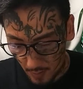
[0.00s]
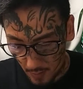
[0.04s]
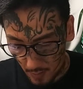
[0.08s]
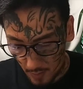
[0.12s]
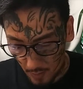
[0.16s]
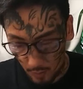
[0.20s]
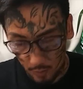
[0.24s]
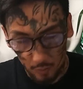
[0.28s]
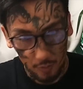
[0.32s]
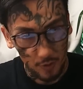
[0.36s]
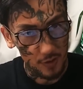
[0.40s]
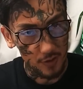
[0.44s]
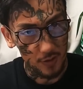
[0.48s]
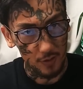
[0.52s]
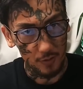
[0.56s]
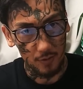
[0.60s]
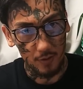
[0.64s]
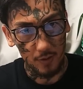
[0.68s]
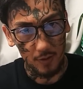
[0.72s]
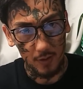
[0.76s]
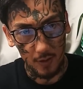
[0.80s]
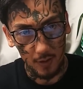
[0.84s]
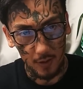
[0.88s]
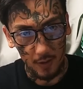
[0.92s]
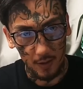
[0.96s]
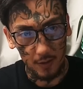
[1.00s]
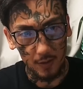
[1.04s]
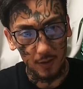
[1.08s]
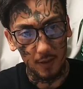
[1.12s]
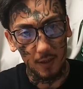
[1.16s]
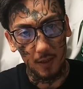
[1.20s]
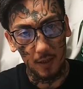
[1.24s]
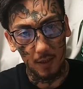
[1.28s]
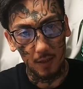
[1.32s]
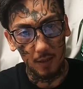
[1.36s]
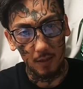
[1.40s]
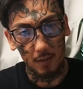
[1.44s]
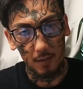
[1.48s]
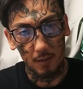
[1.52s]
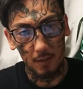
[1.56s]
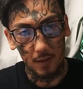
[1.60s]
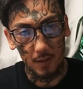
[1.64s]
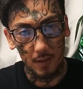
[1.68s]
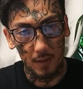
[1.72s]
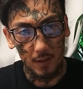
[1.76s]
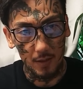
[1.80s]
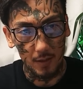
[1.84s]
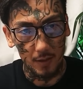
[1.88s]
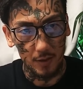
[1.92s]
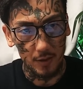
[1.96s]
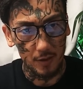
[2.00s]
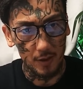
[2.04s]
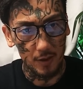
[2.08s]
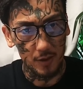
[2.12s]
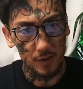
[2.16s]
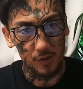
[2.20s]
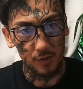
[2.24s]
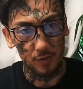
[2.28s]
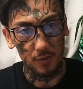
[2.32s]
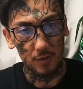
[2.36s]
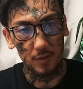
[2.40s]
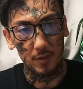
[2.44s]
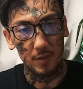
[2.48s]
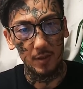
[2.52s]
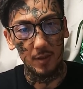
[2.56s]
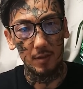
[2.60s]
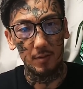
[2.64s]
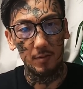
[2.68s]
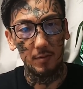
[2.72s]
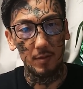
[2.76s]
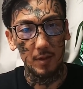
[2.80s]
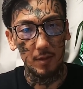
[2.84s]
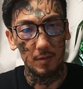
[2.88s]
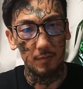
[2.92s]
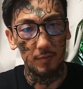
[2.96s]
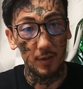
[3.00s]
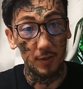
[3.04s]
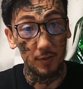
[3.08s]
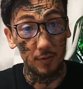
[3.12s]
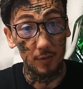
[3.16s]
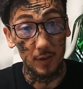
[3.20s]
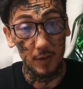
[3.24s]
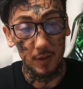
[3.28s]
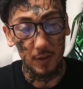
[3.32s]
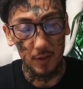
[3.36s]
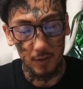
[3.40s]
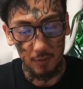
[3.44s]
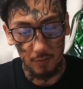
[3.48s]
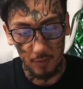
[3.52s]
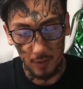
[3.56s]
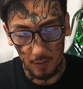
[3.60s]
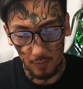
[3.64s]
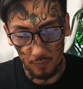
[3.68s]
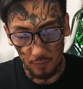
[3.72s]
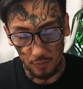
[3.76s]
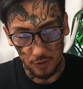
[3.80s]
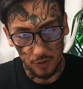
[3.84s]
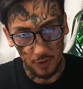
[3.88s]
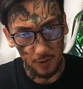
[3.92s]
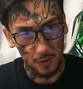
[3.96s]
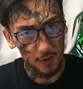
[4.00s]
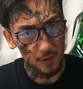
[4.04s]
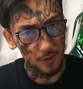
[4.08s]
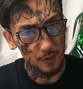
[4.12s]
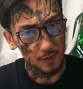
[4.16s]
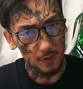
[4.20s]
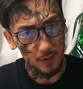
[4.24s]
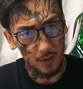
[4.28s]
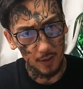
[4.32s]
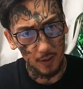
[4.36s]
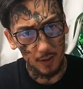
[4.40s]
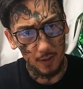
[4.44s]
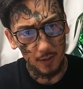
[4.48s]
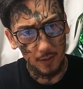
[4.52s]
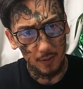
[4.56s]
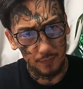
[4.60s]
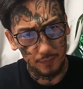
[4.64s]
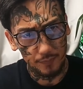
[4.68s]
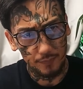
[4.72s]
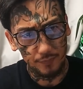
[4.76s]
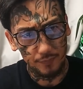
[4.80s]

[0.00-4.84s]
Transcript: えー、応援してくれた方や、えー、期待してくれた、えー、ファンの方には申し訳ないですね。